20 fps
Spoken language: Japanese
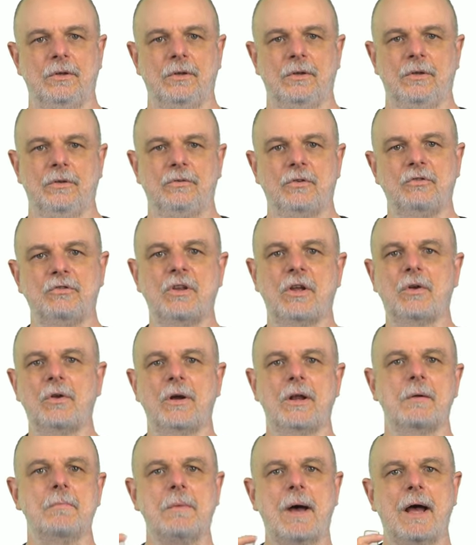そしてこれ
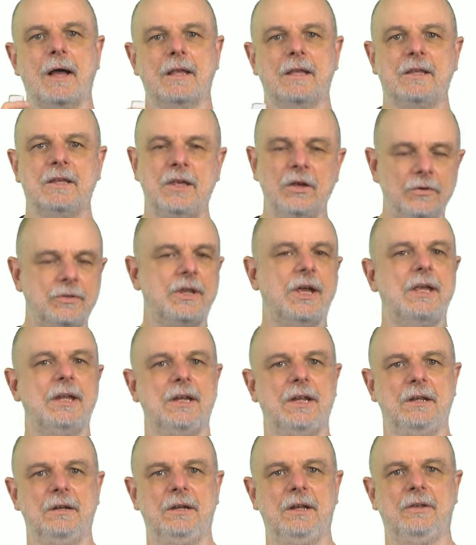がまあ基本的
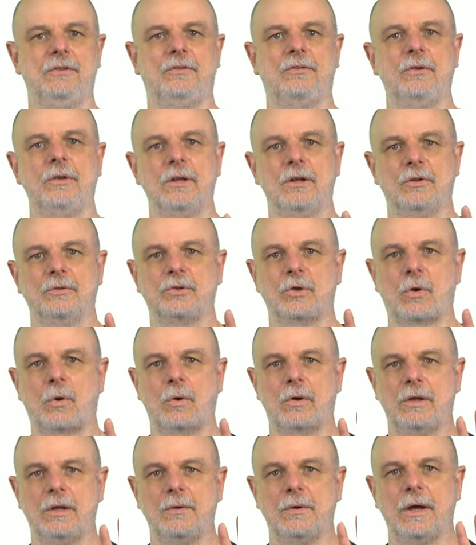に次のところ
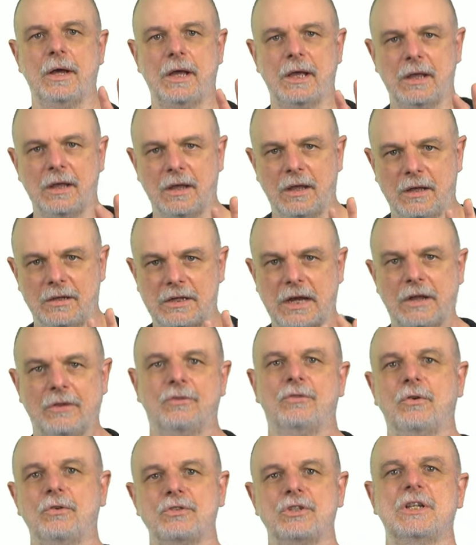には転
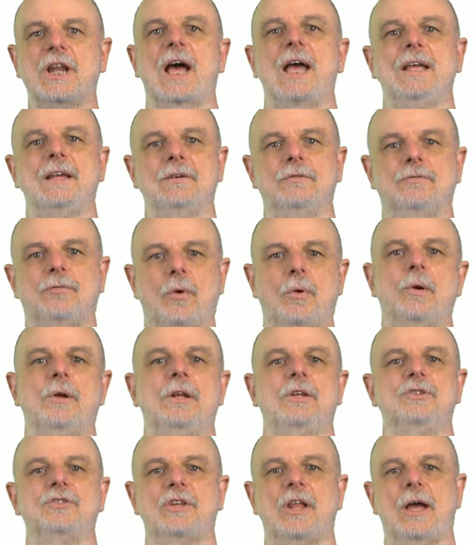送したい、
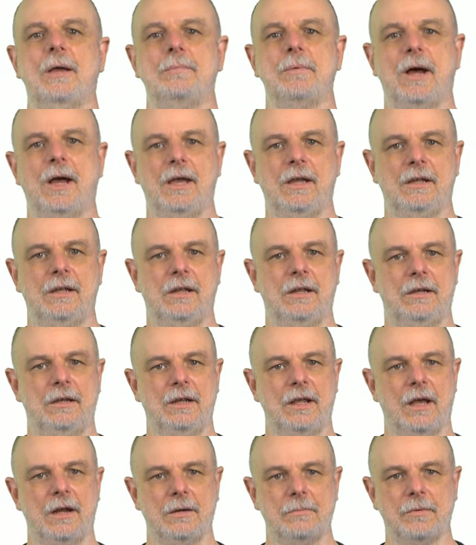フォワーディングしたい場合に
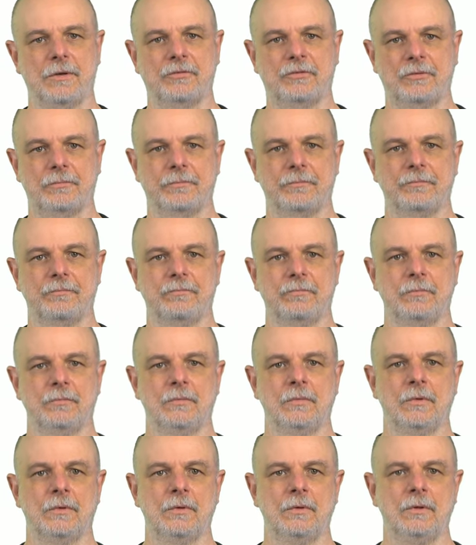あります。
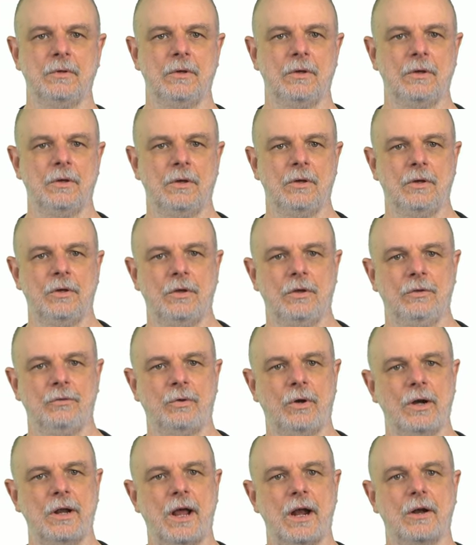そ
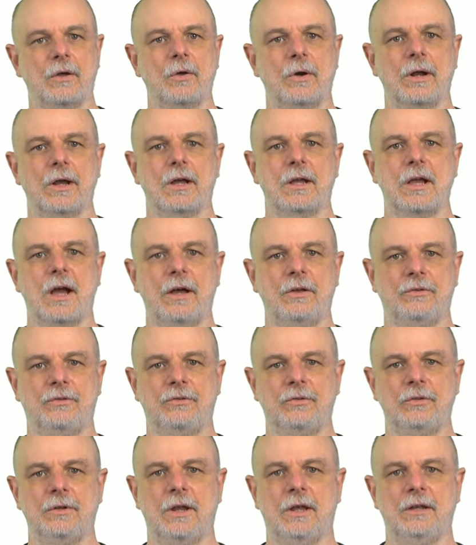れからこれが関
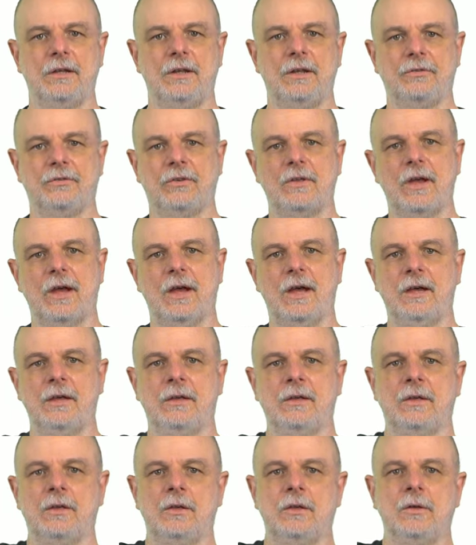数なんですが、
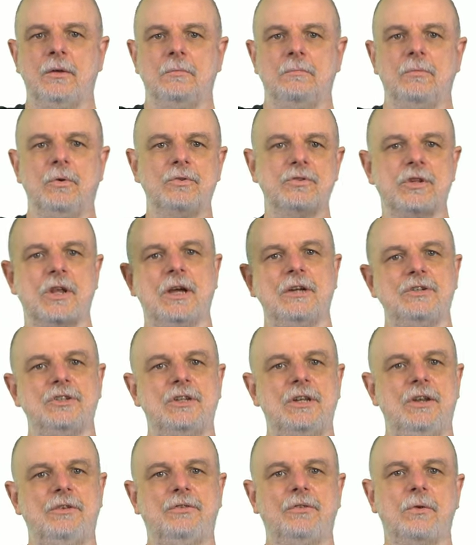もしかし
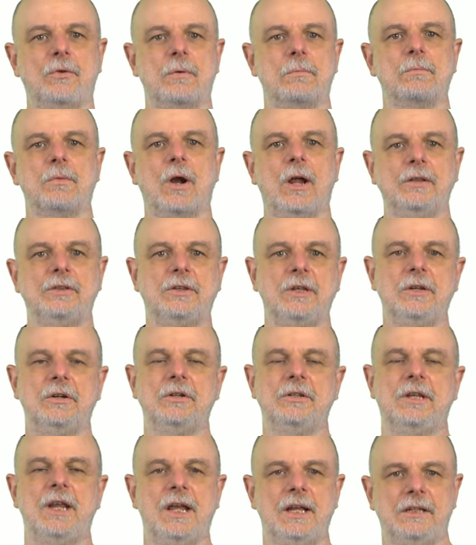てそのもらっている
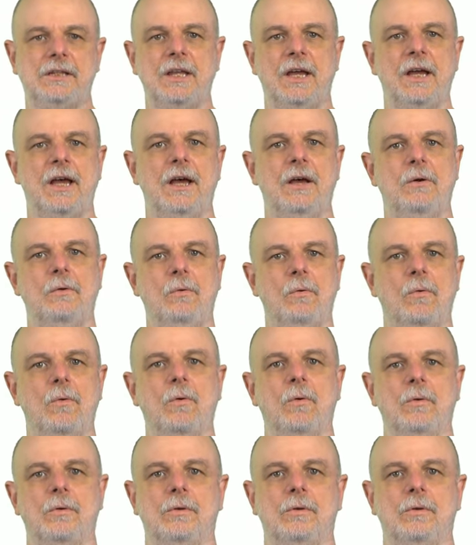データを